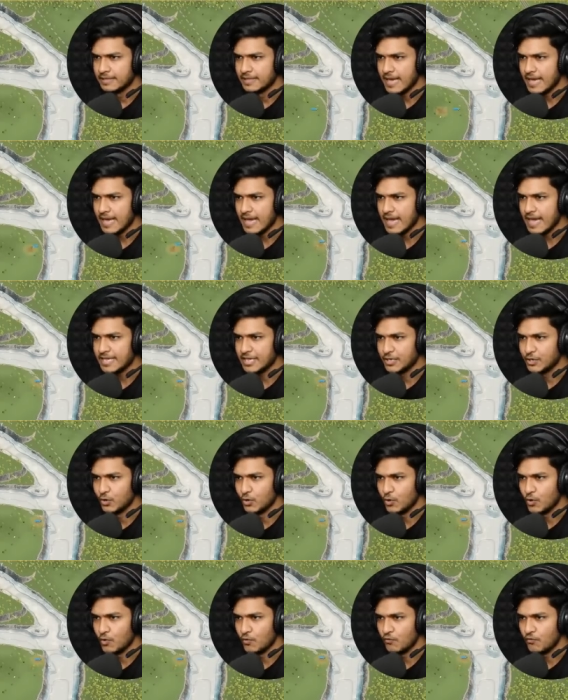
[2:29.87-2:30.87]
दी
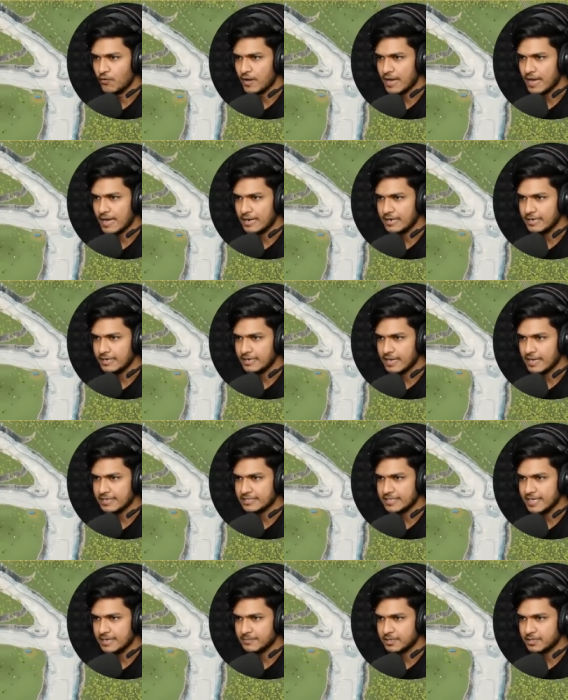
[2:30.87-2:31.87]
गो वेरी
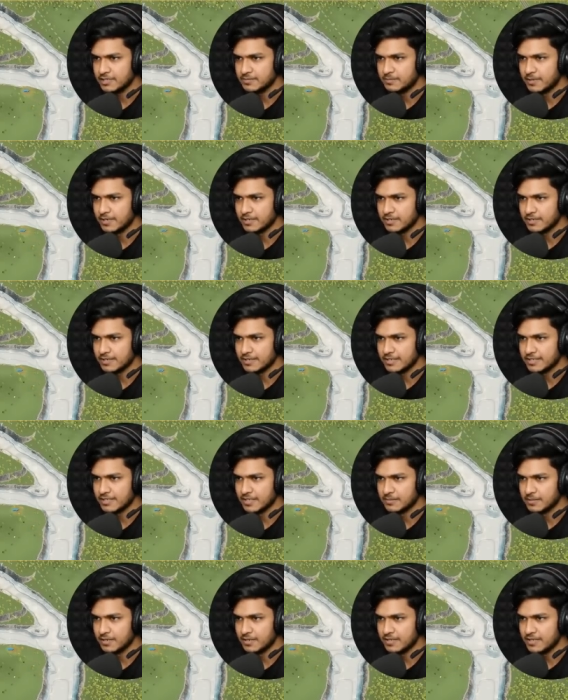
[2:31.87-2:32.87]
नाइस गेमर्स ब्रश का साइज़
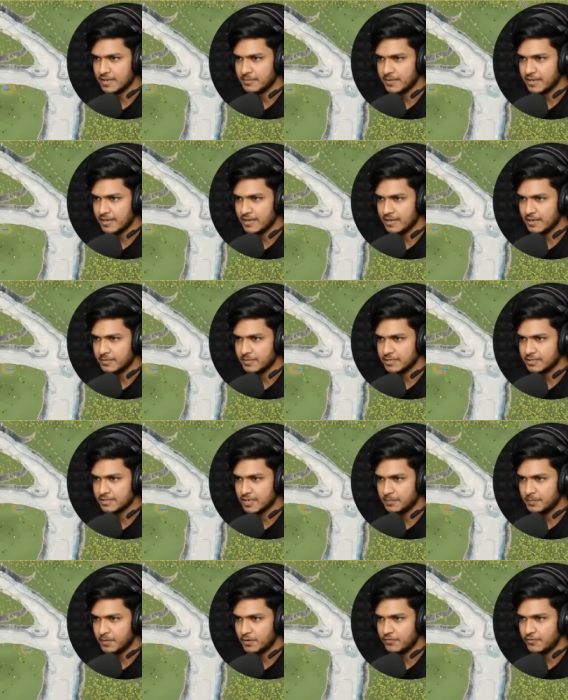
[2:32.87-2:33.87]
कम कर दिया मैंने अभी
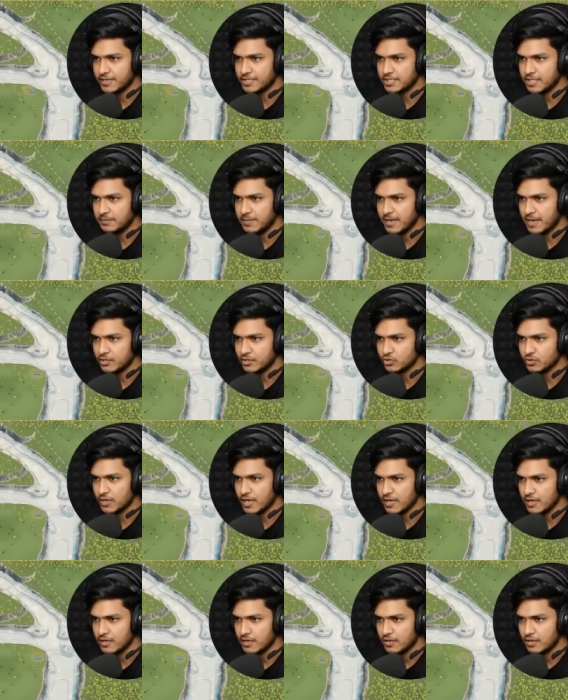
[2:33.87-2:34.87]
इसका परफेक्ट शेप भी आ
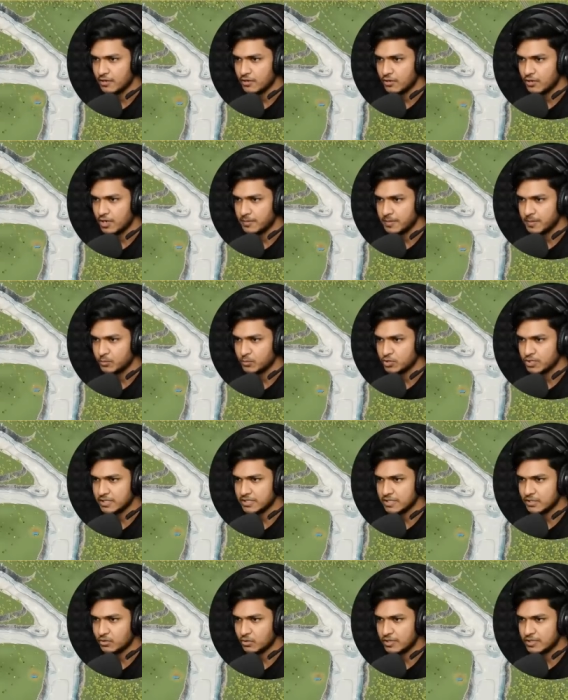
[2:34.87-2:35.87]
चुका है और अभी मुझे
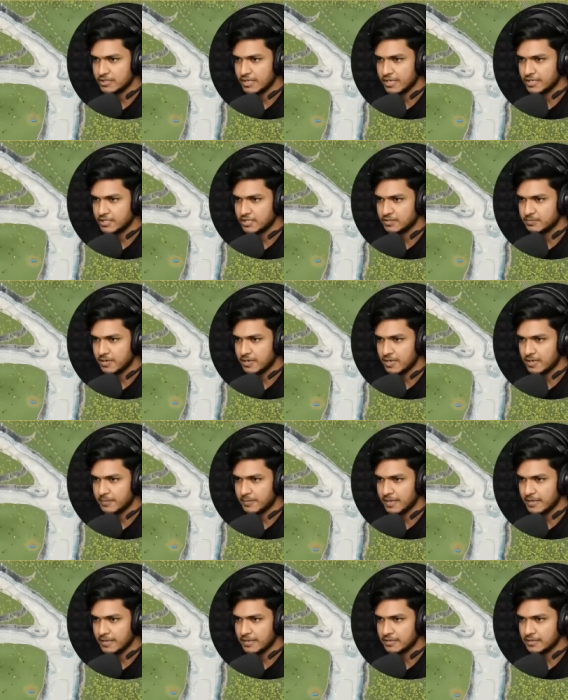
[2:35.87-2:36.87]
इसके थोड़े से एजेस बनाने
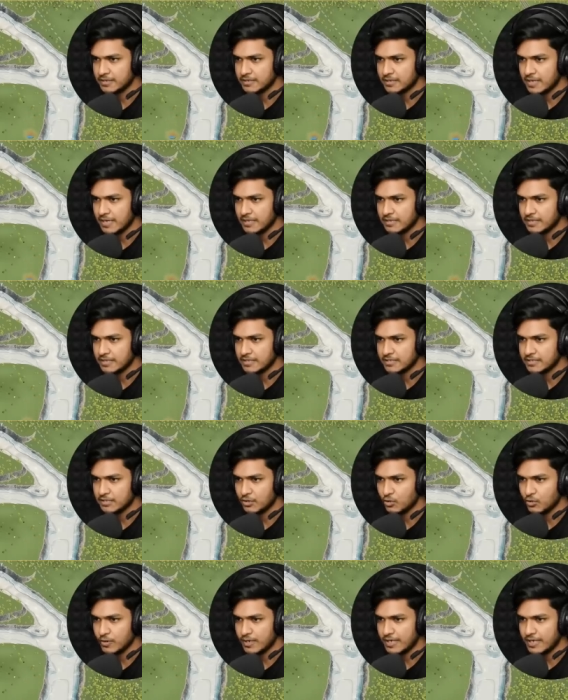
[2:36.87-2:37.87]
पड़ेंगे जस्ट लाइक दिस
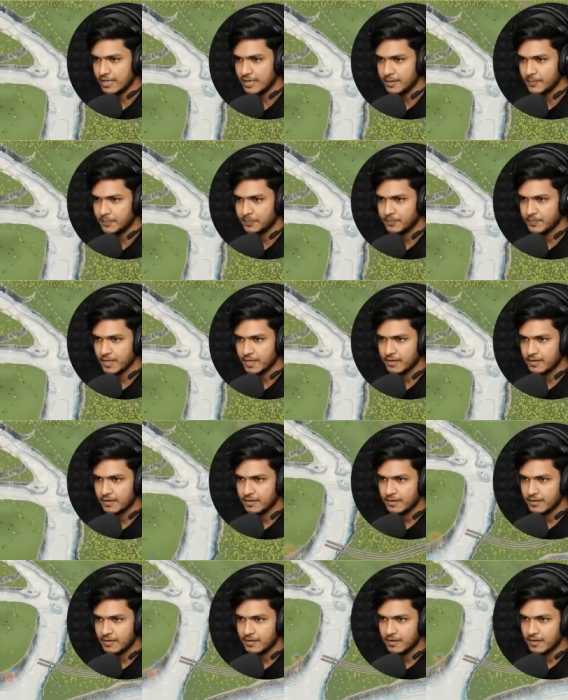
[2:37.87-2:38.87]
ओके
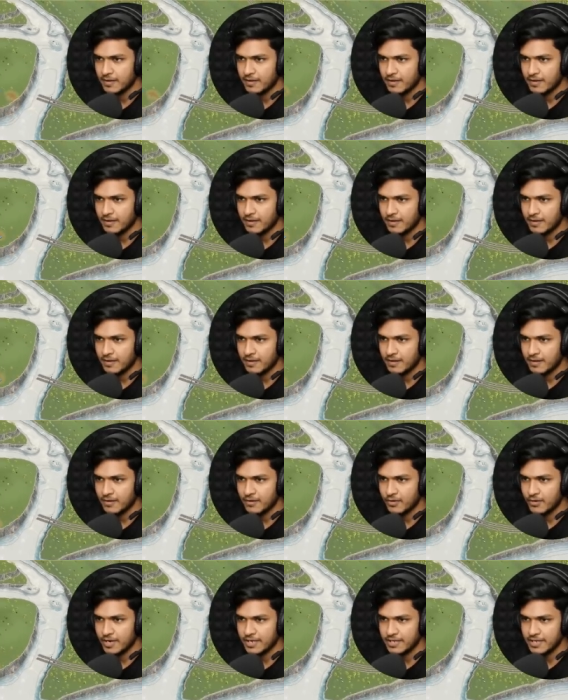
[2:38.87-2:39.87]
हाँ
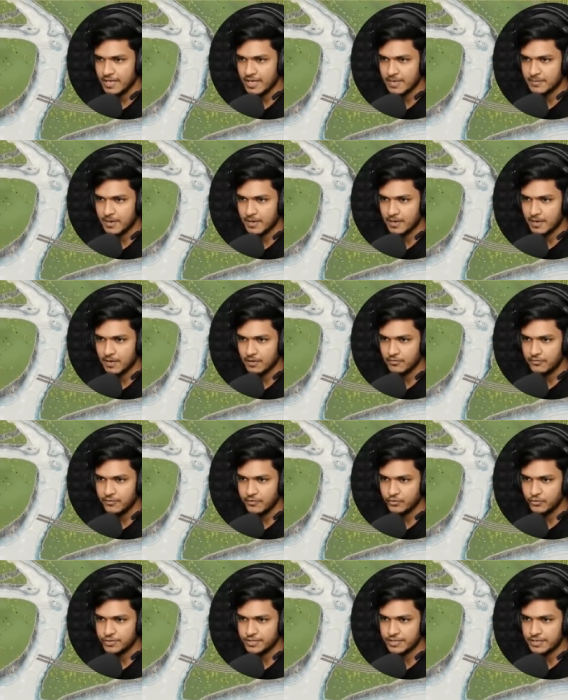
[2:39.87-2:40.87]
और ये हमारा
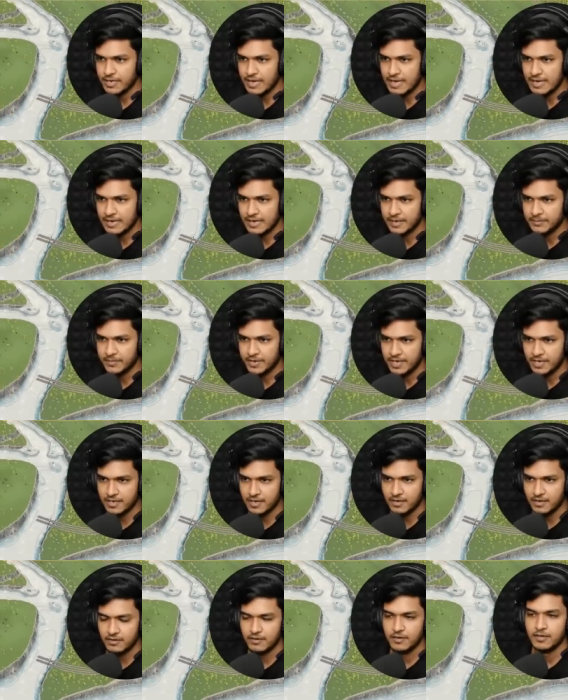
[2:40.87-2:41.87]
फ्यूचर आइलैंड
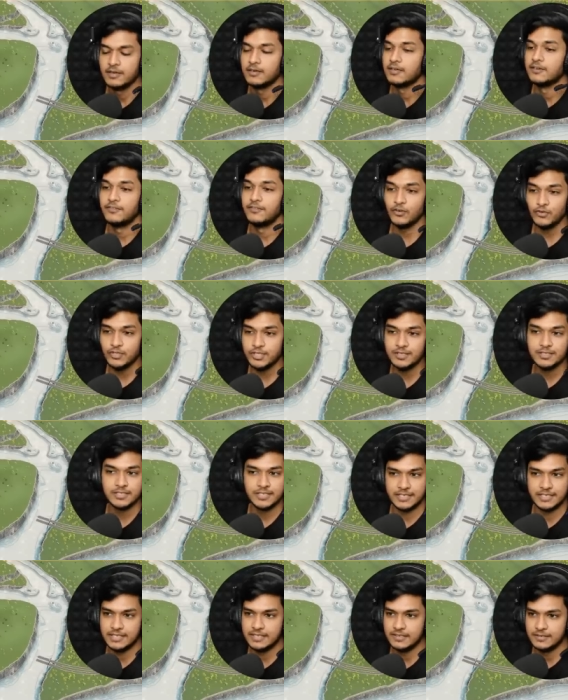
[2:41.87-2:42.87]
बनेगा फ्यूचर
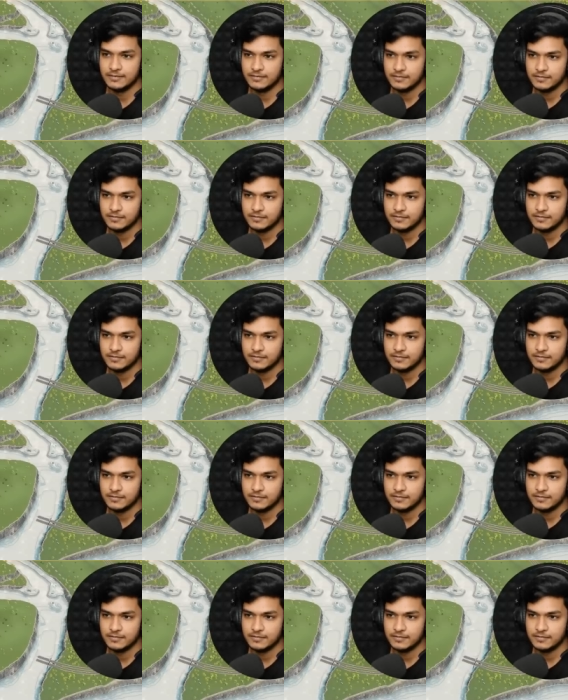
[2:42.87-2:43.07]
सिटी